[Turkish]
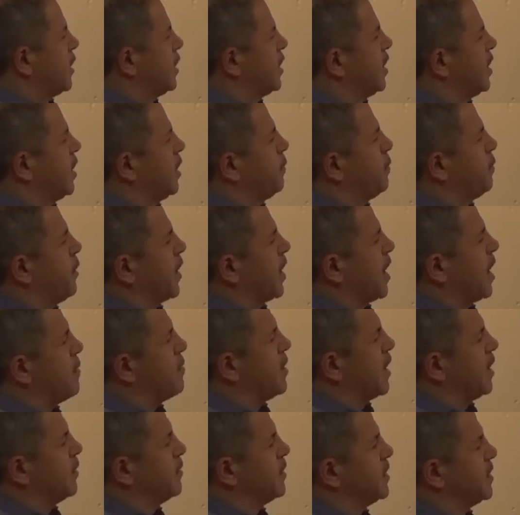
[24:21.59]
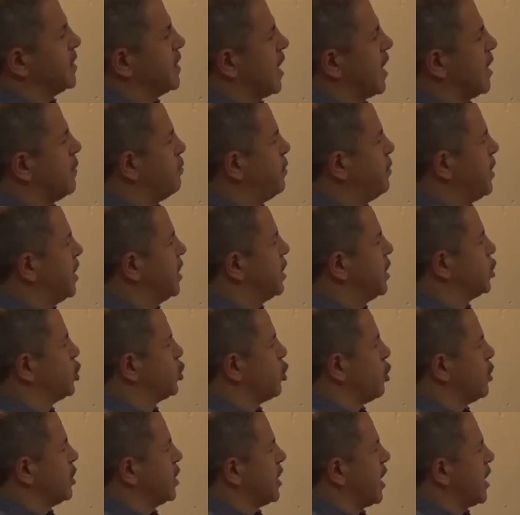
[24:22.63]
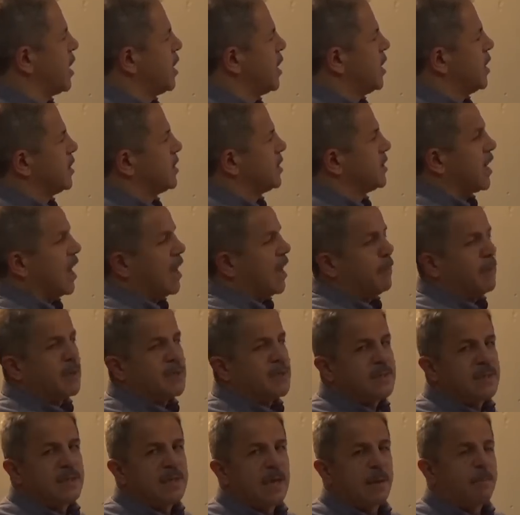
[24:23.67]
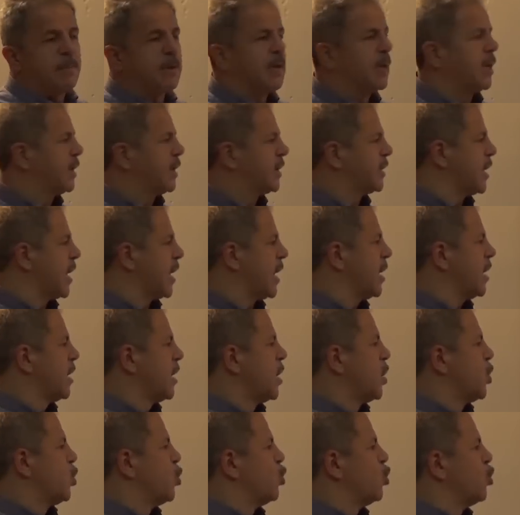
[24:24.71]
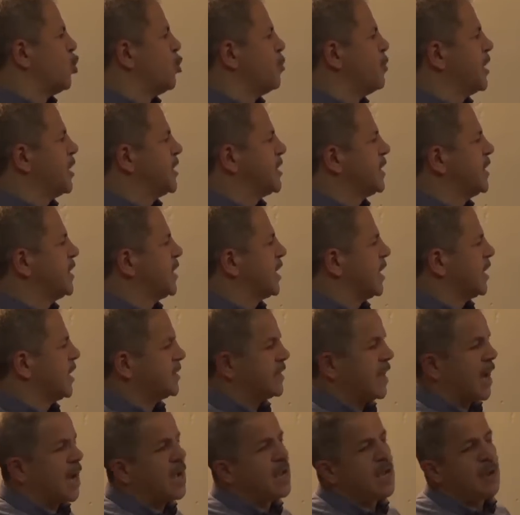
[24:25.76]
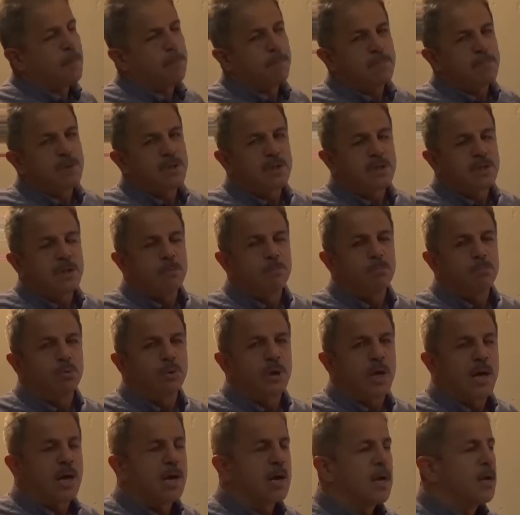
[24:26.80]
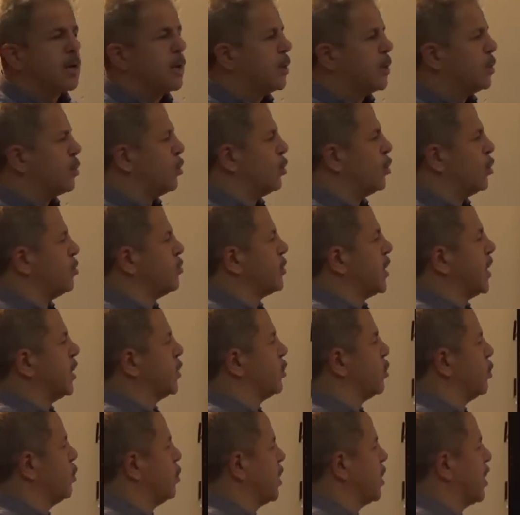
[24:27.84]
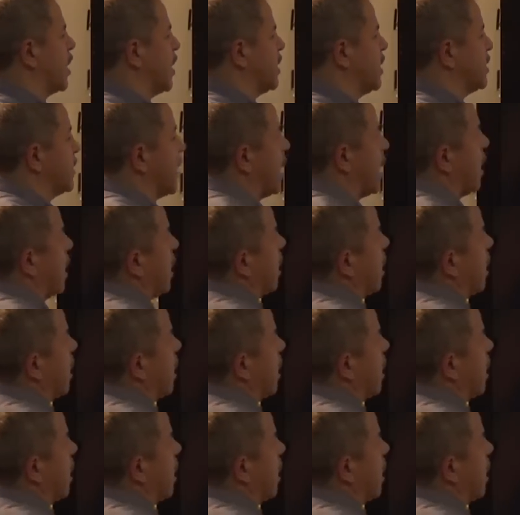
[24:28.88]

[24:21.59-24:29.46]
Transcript: Ki Peygamberimiz de bir yıl sonra sahabesiyle birlikte umresini kaza yapmıştı. Buna Umretül Kaza